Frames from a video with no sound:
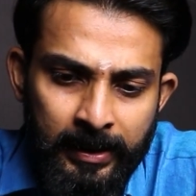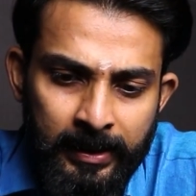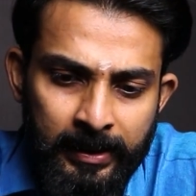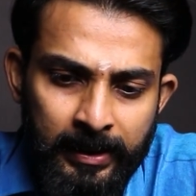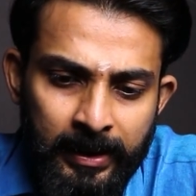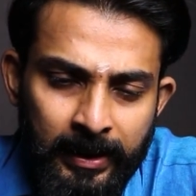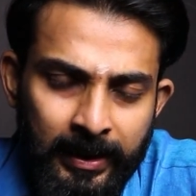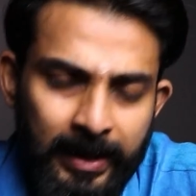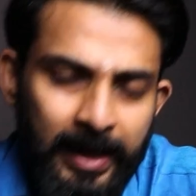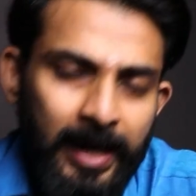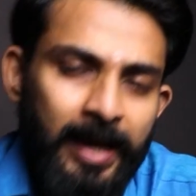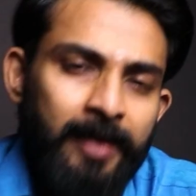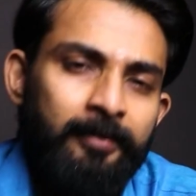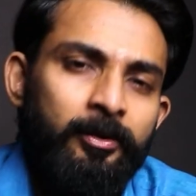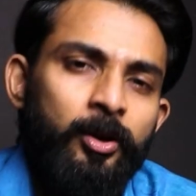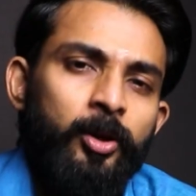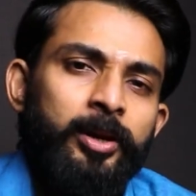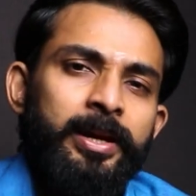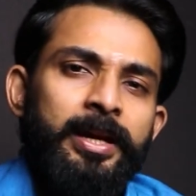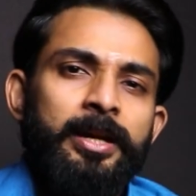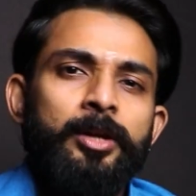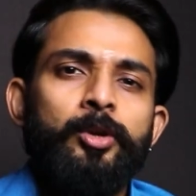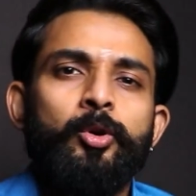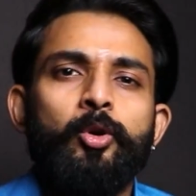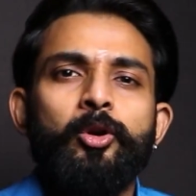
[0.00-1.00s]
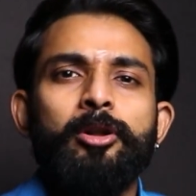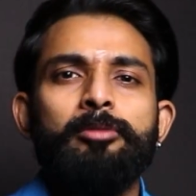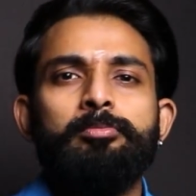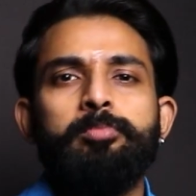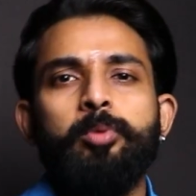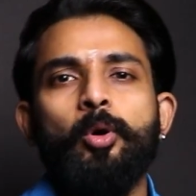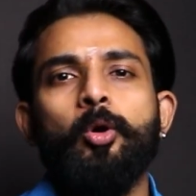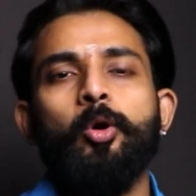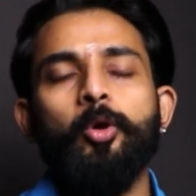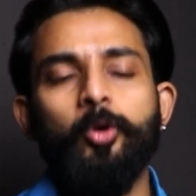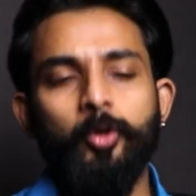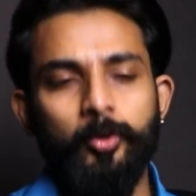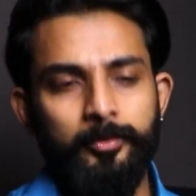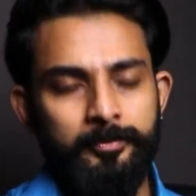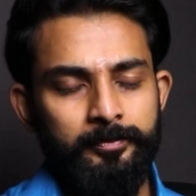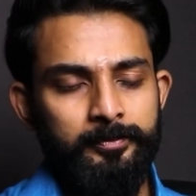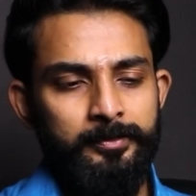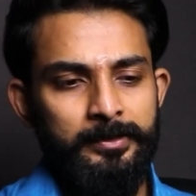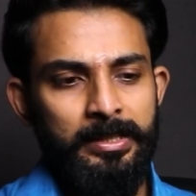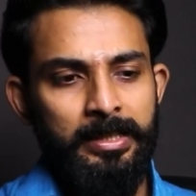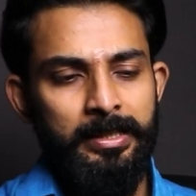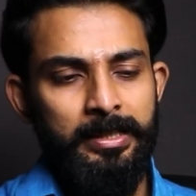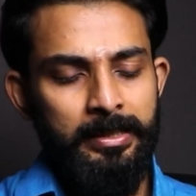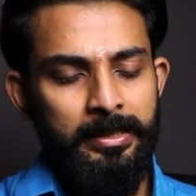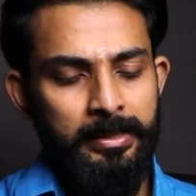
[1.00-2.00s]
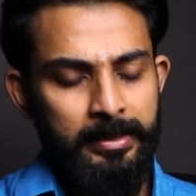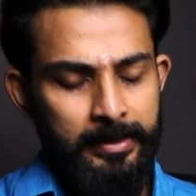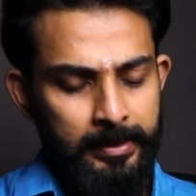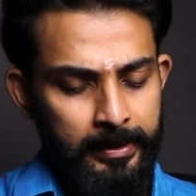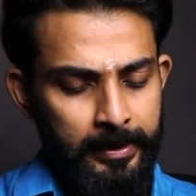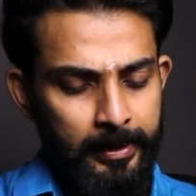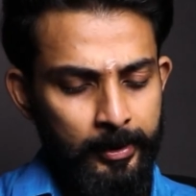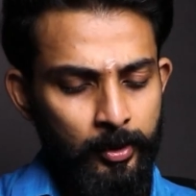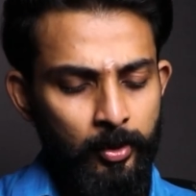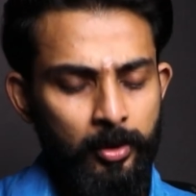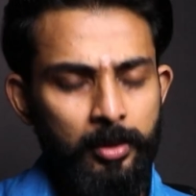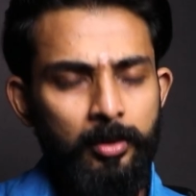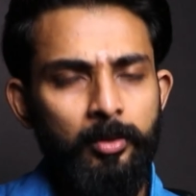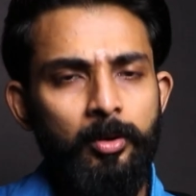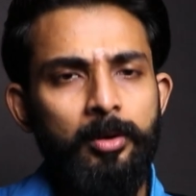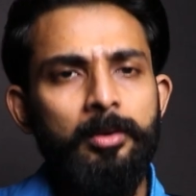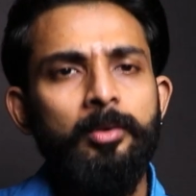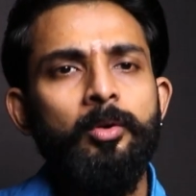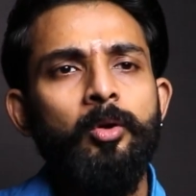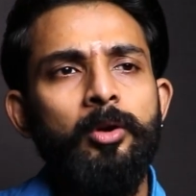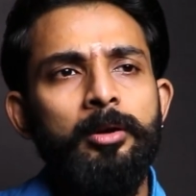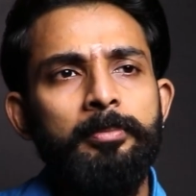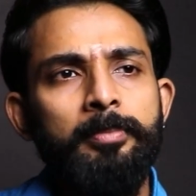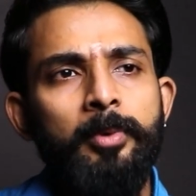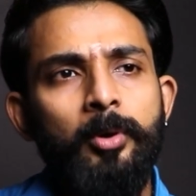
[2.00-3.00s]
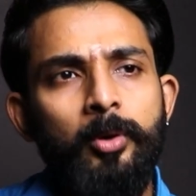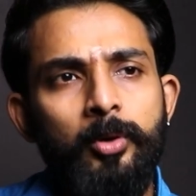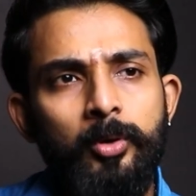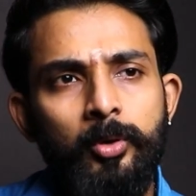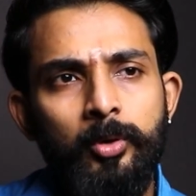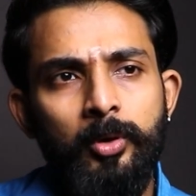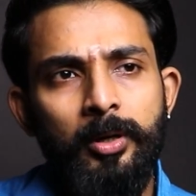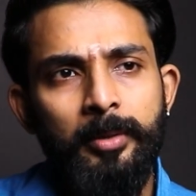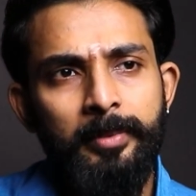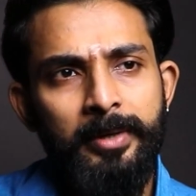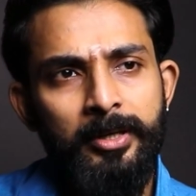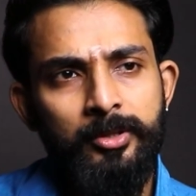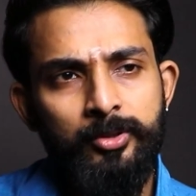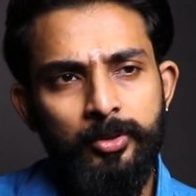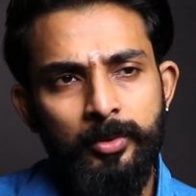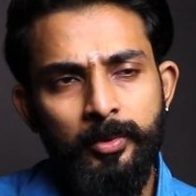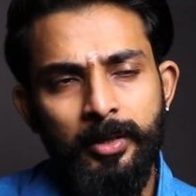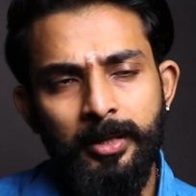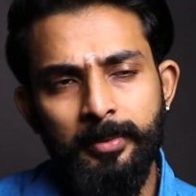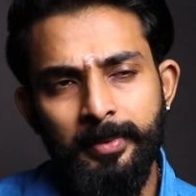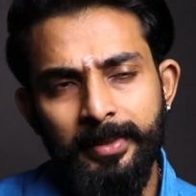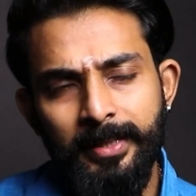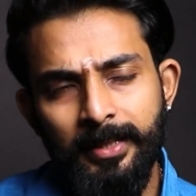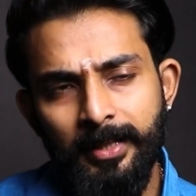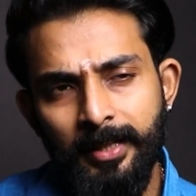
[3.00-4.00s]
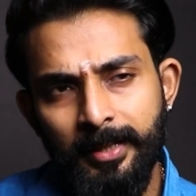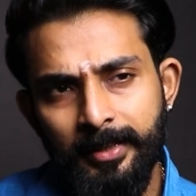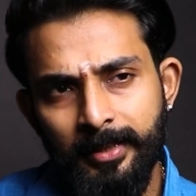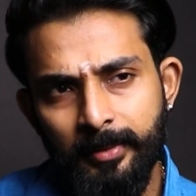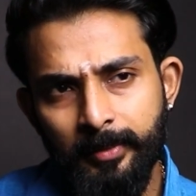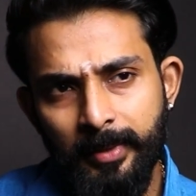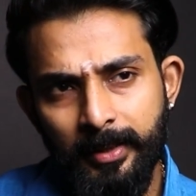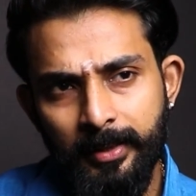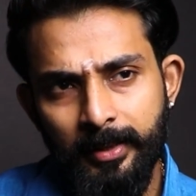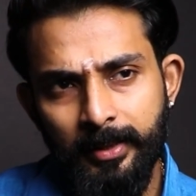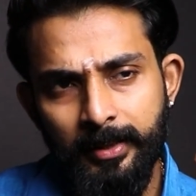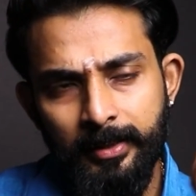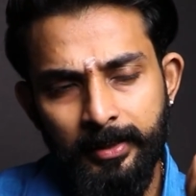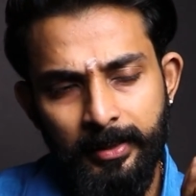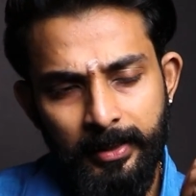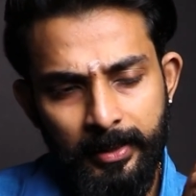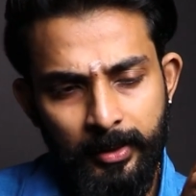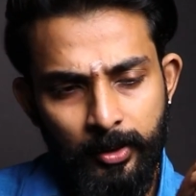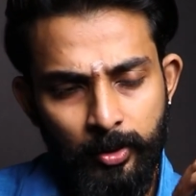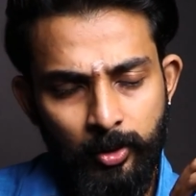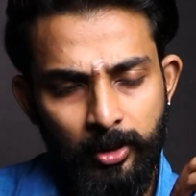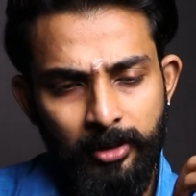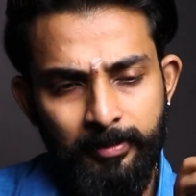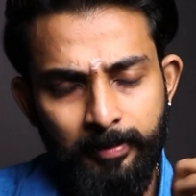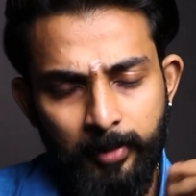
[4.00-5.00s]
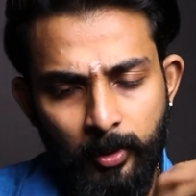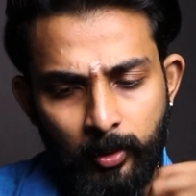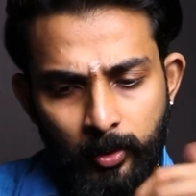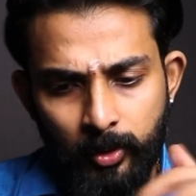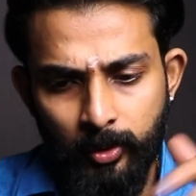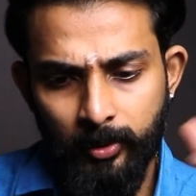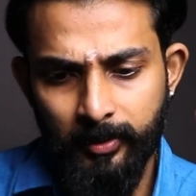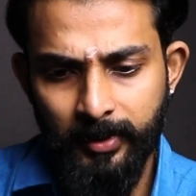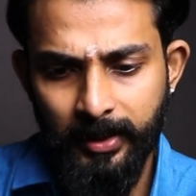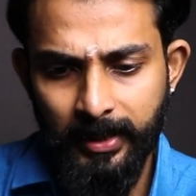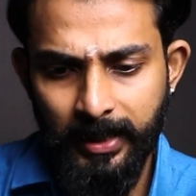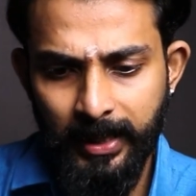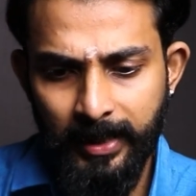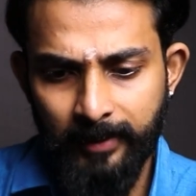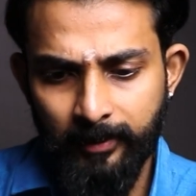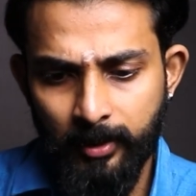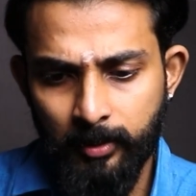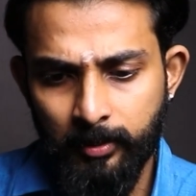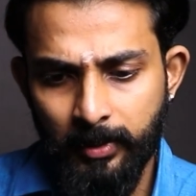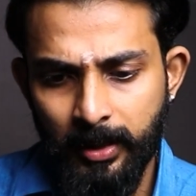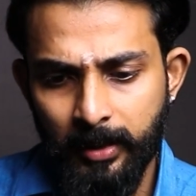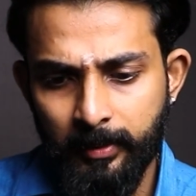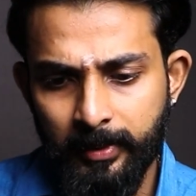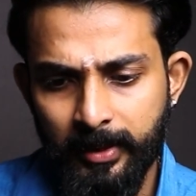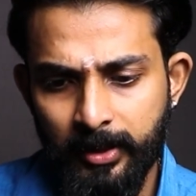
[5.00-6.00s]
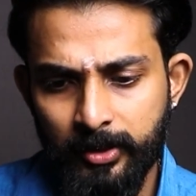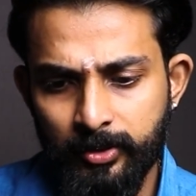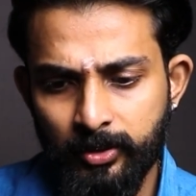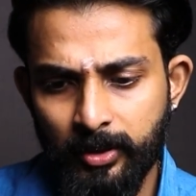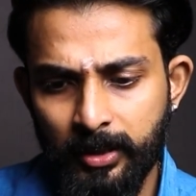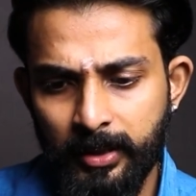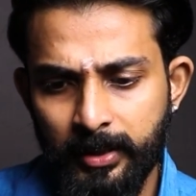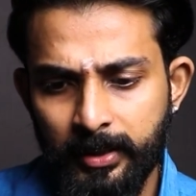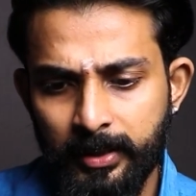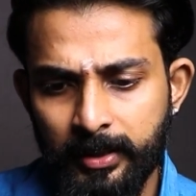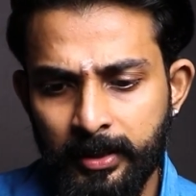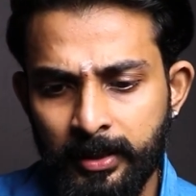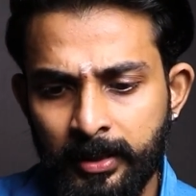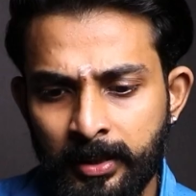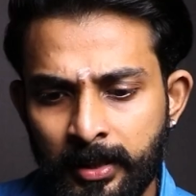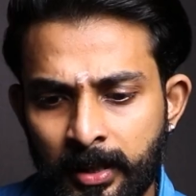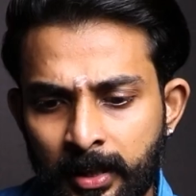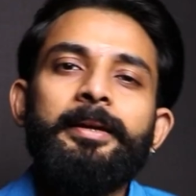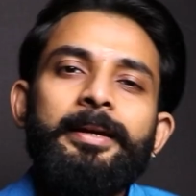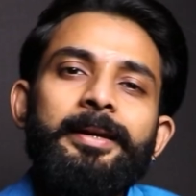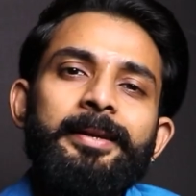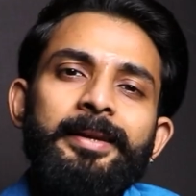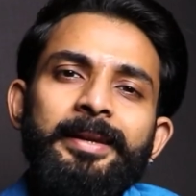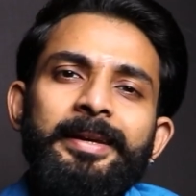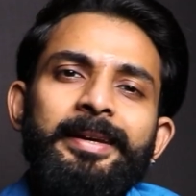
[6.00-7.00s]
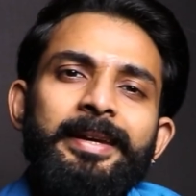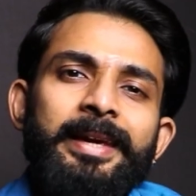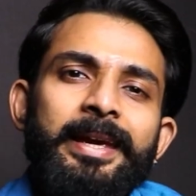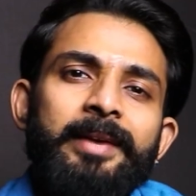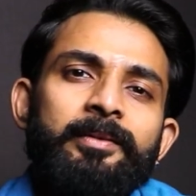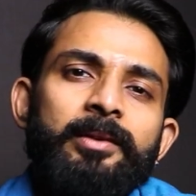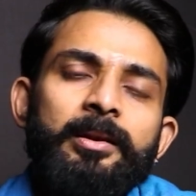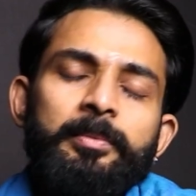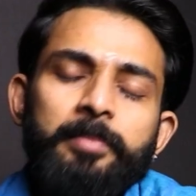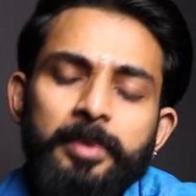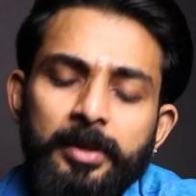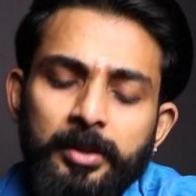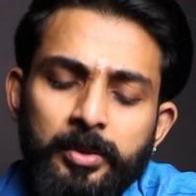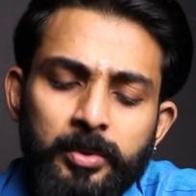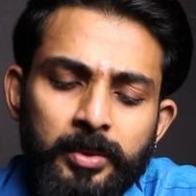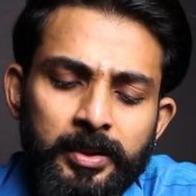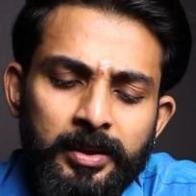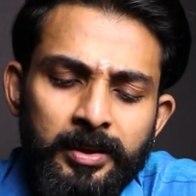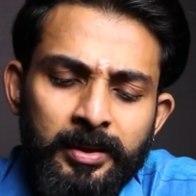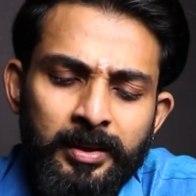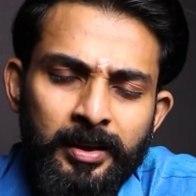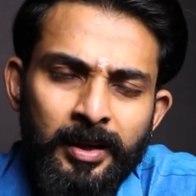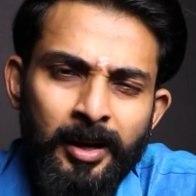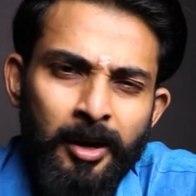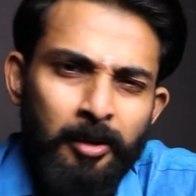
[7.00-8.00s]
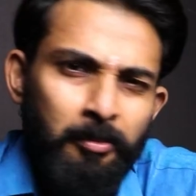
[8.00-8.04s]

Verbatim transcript: இந்த கேவலம் என்னோட போகட்டும் இது என்னோட குரங்கோட போட்டோம் அப்படின்னு சொல்லுவார் பார்த்தீங்களா அந்த மாதிரி இது என்னோட போட்டோம் இந்த கேவலம் அப்படின்னு சொல்லிட்டு என்னை கேவலப்படுத்துவது